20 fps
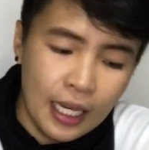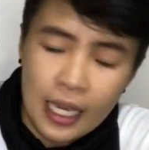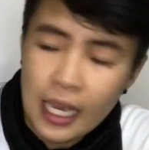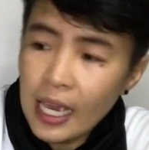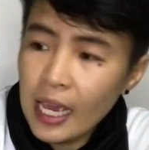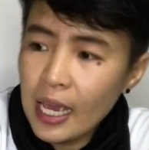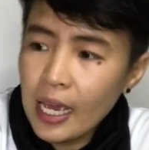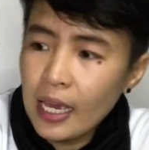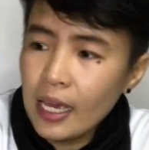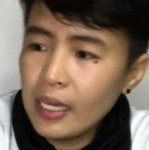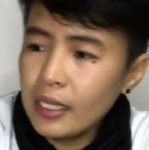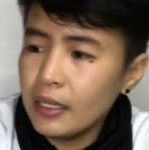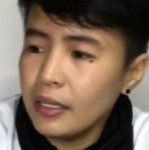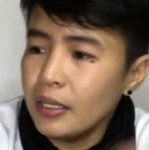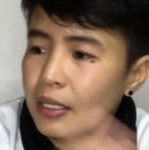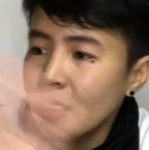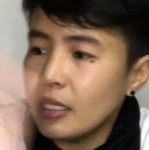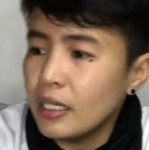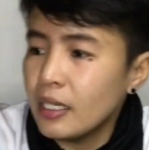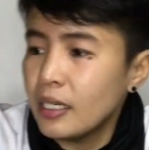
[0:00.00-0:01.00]
And,
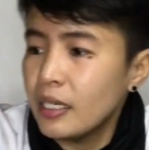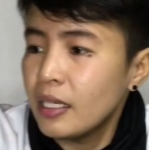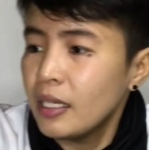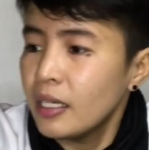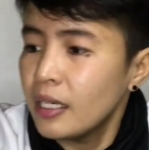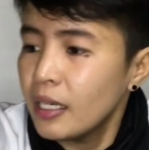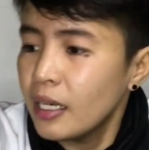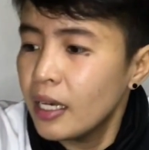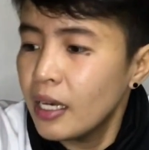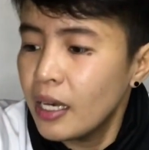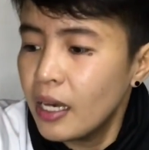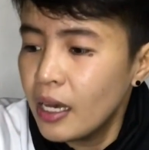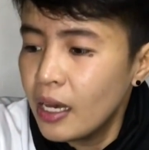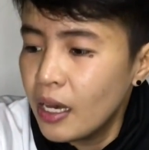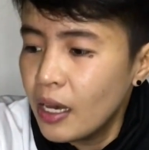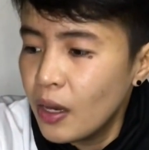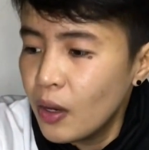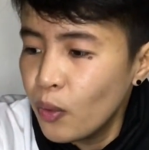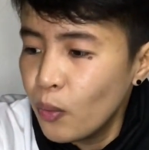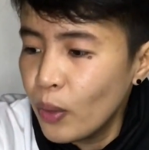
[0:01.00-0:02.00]

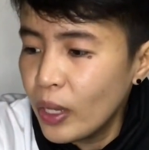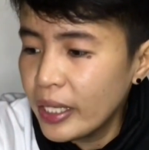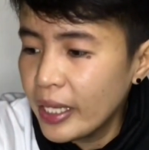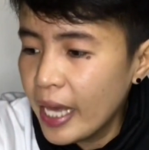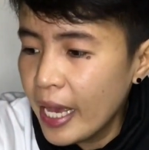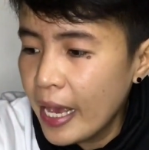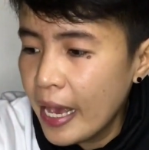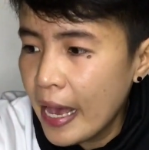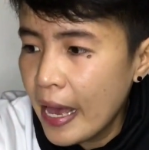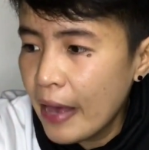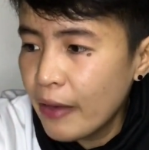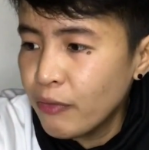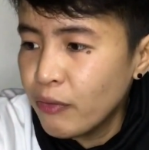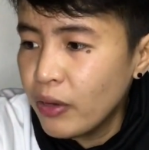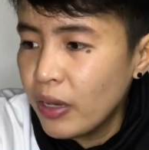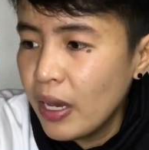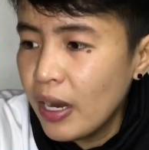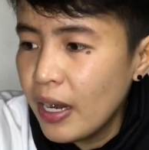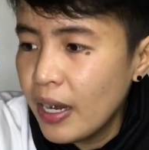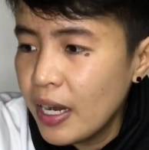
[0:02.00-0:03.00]
what I have
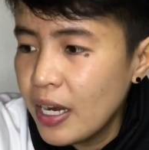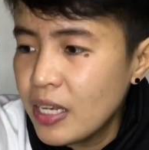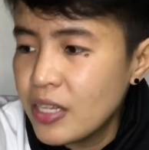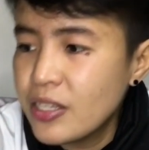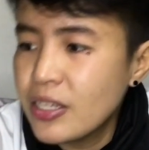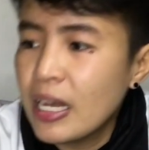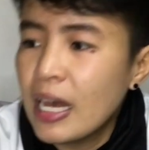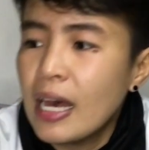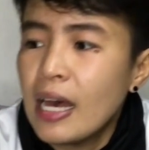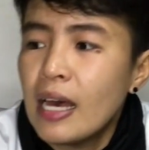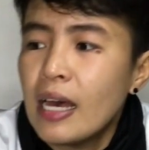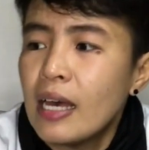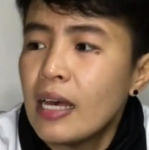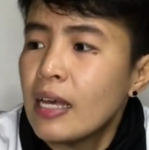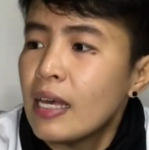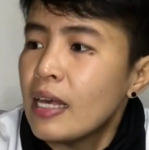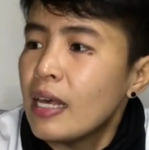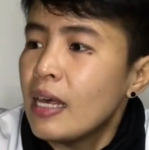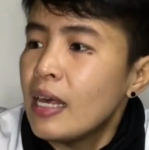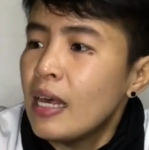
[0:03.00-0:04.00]
here is a
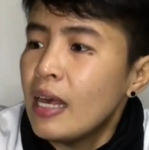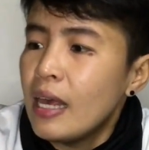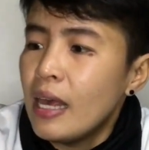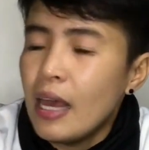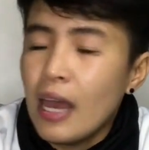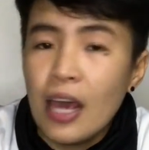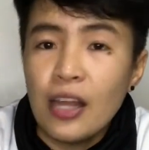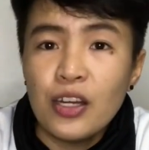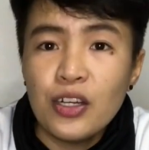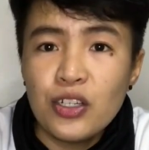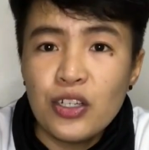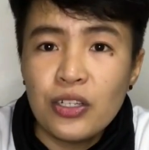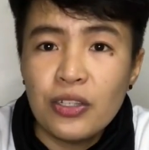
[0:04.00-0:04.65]
energy